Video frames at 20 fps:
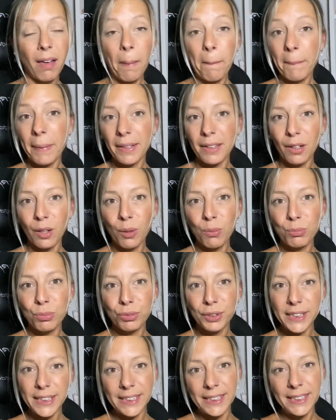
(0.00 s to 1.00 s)
bah, d'aller en
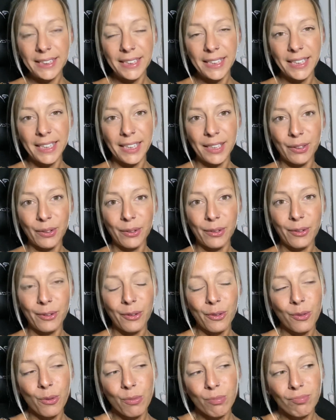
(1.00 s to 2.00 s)
boutique et euh,